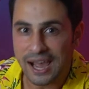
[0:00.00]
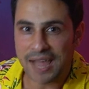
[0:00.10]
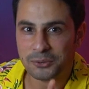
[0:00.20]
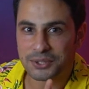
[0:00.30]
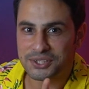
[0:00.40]

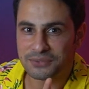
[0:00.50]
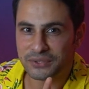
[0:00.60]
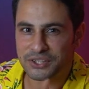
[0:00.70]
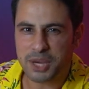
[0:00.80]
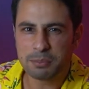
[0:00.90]
هاي
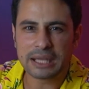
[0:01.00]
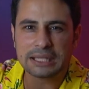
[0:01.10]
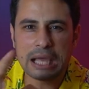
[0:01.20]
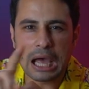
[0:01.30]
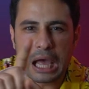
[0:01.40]
الوظيفه جايب
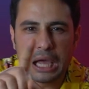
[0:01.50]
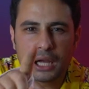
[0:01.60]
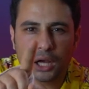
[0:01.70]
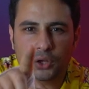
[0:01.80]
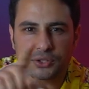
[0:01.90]
لك اياها
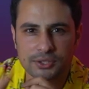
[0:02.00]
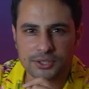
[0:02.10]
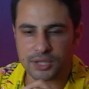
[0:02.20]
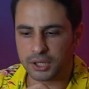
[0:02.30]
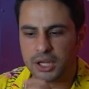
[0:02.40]
الك
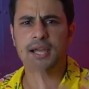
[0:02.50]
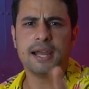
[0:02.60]
خصيصا